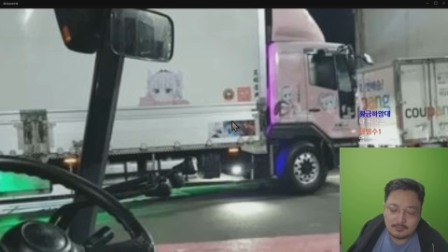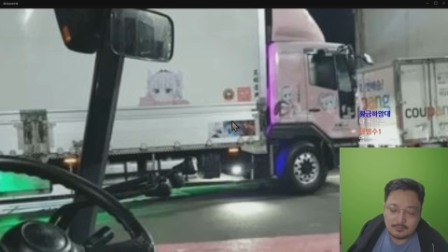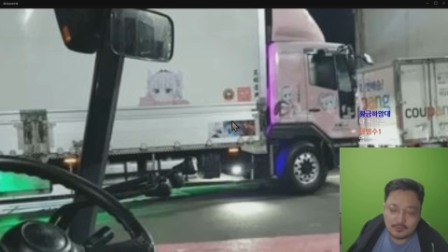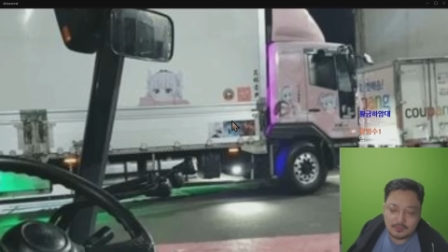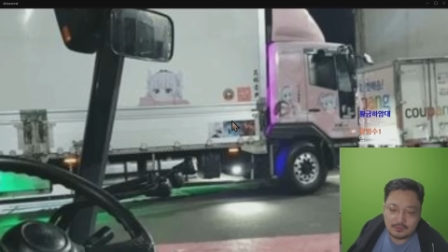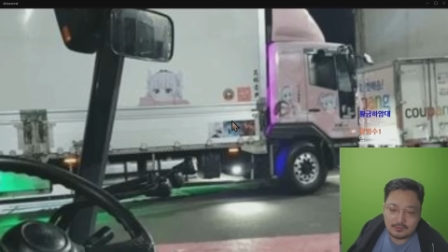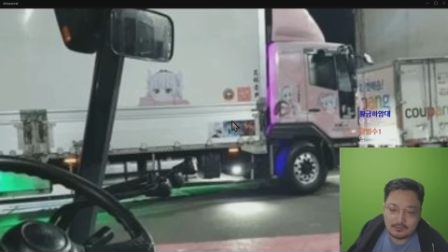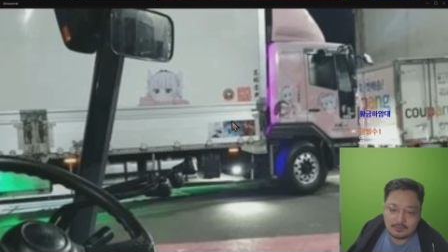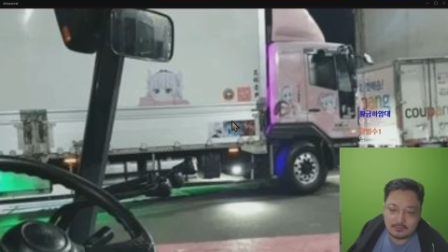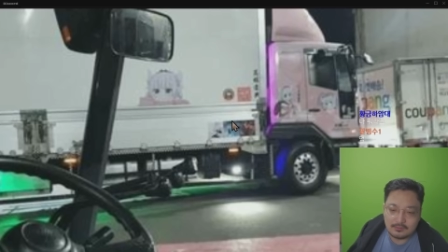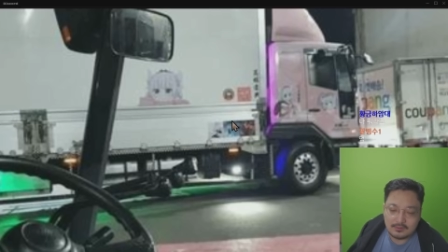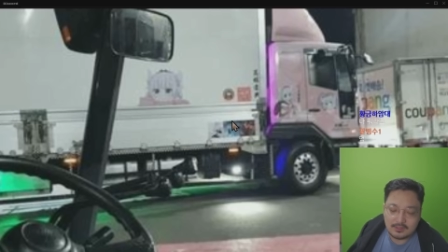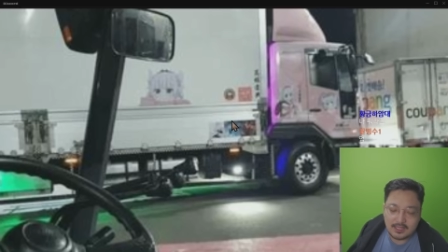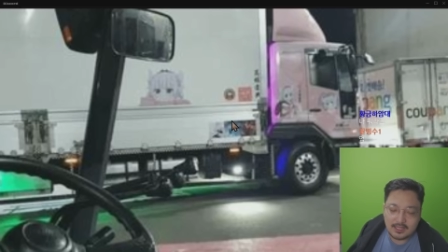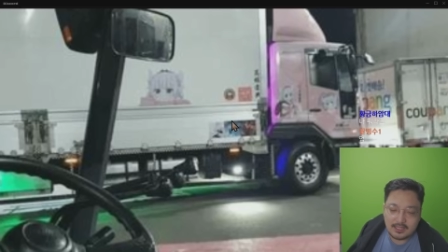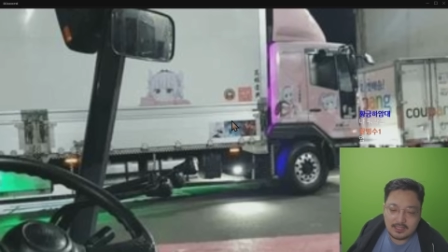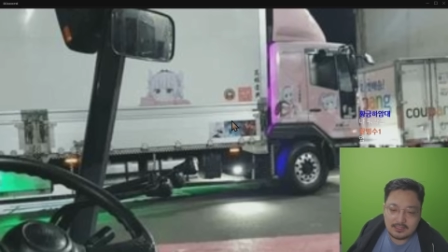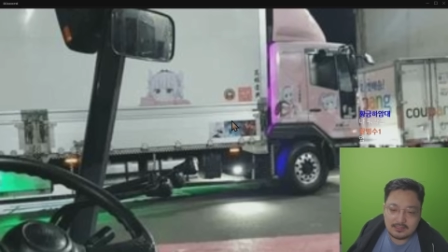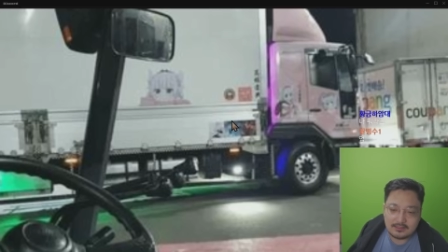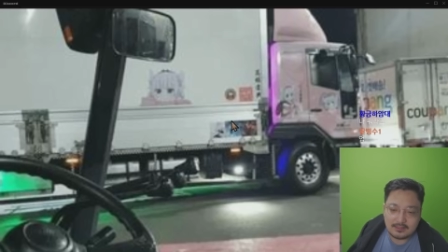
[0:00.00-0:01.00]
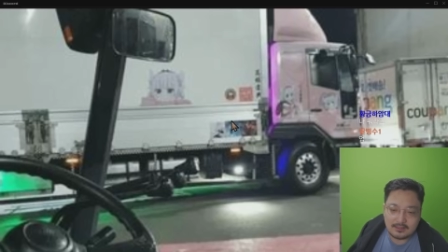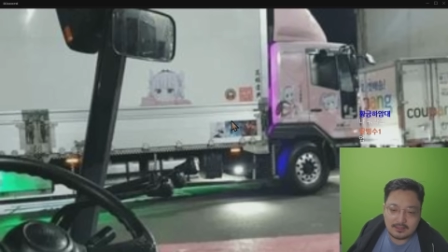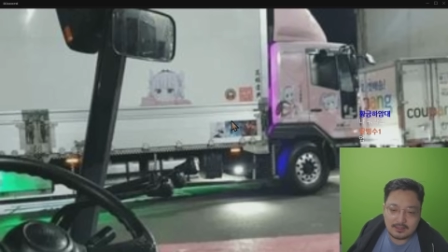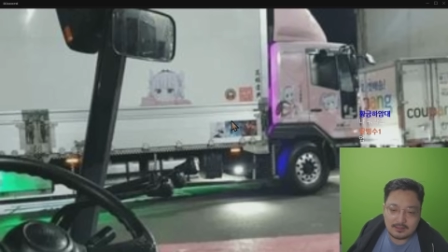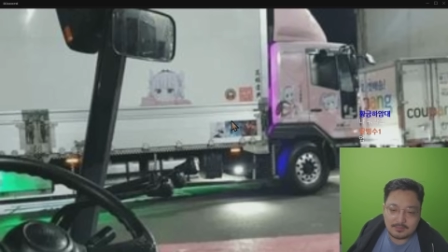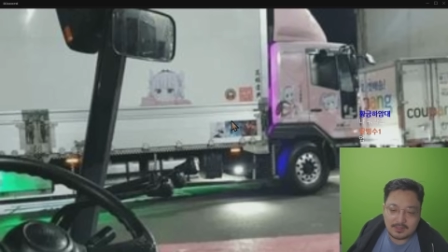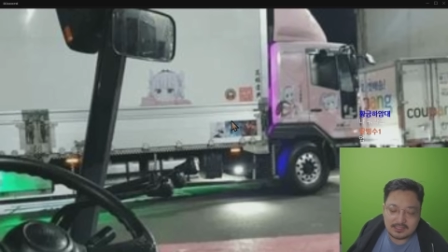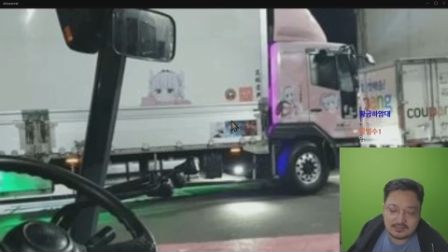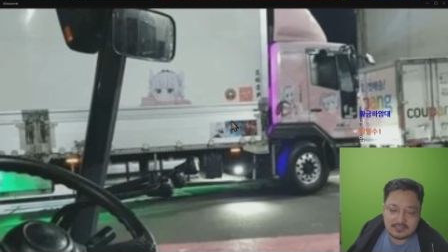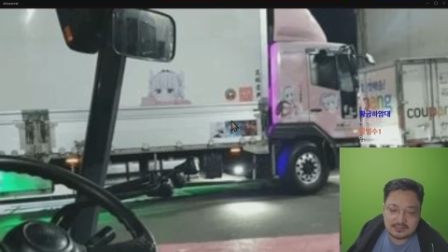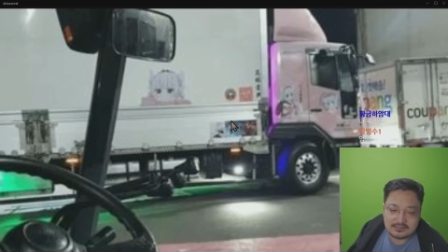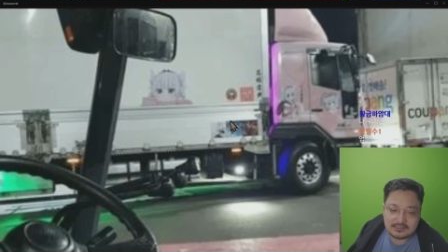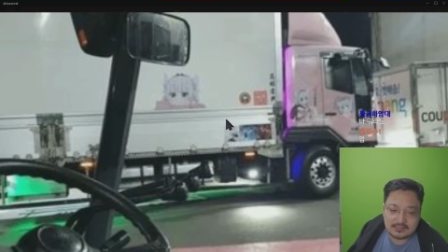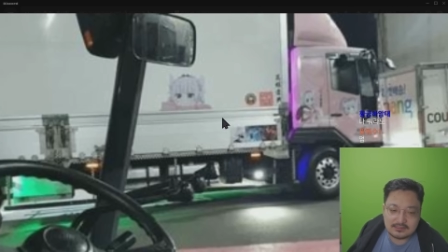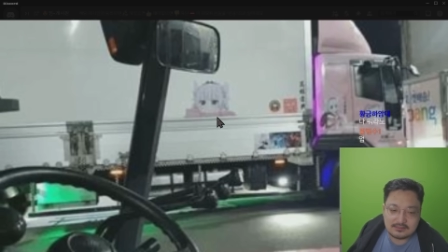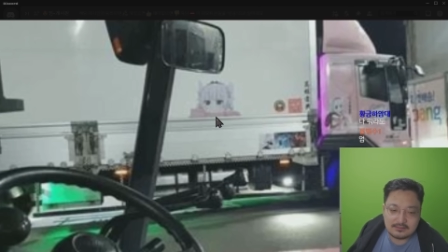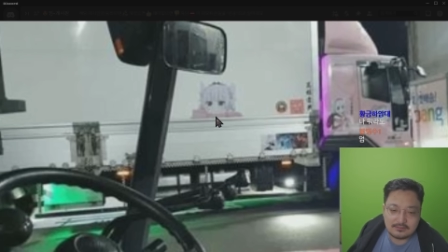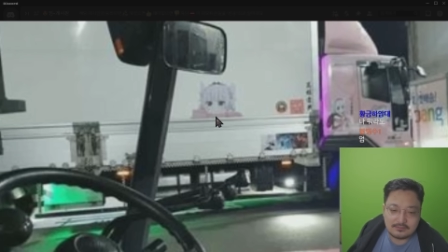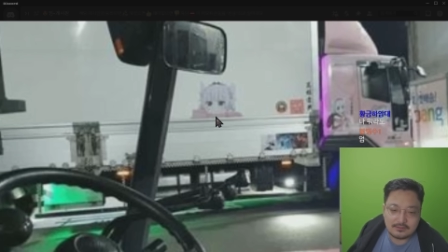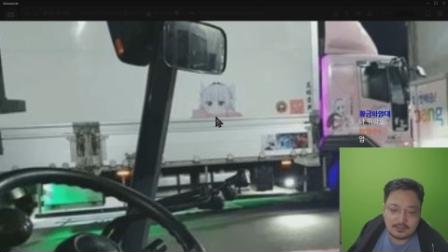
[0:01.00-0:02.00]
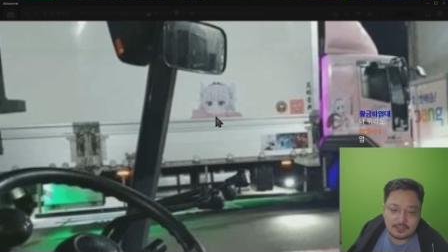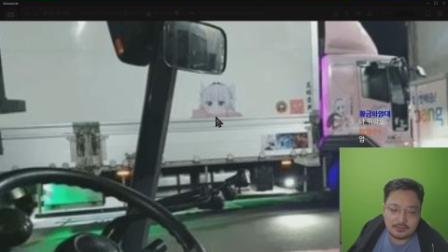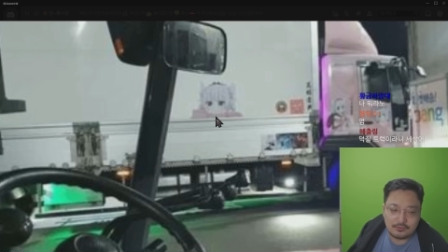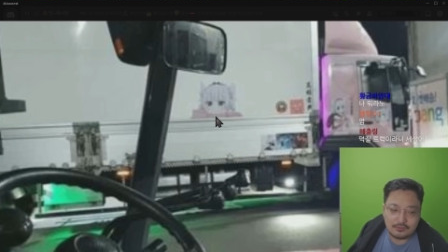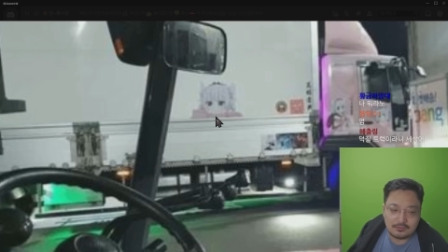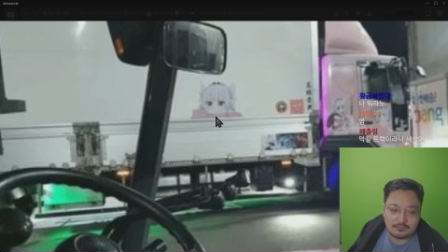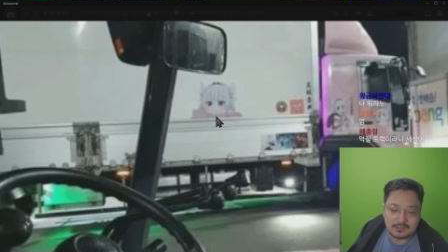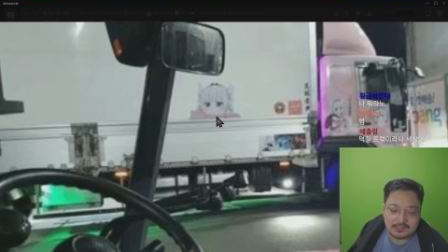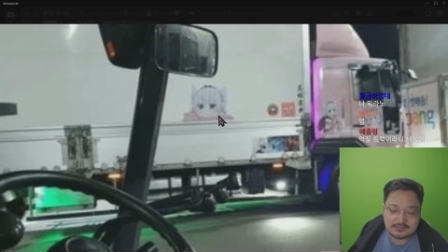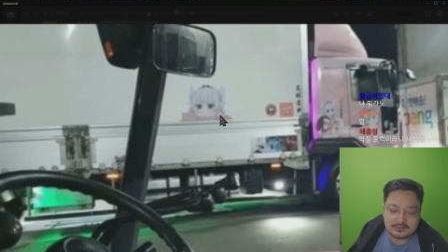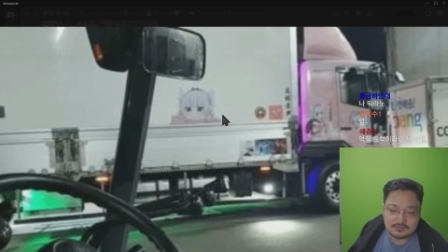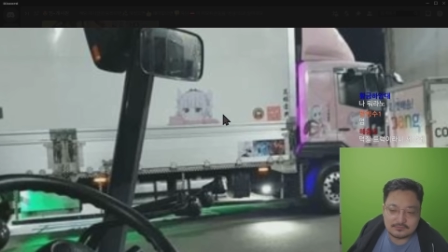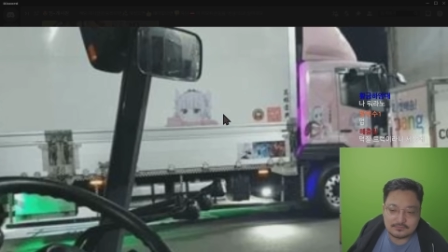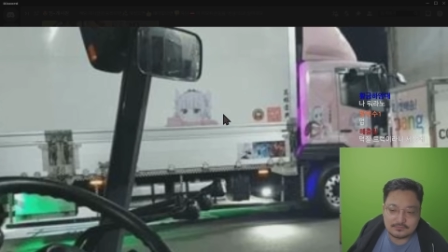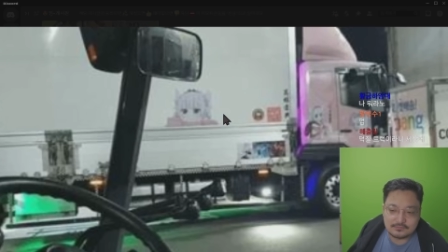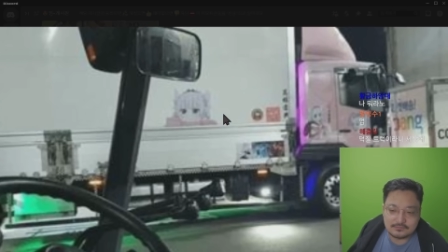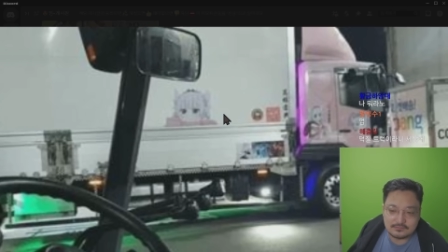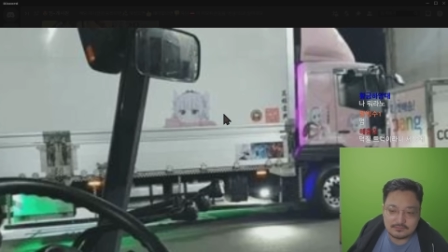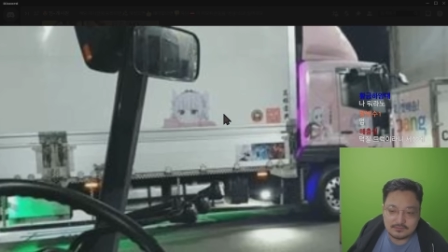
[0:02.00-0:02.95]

뭐 레이나 마티즈 같은 거에 해놓은 건 봤어도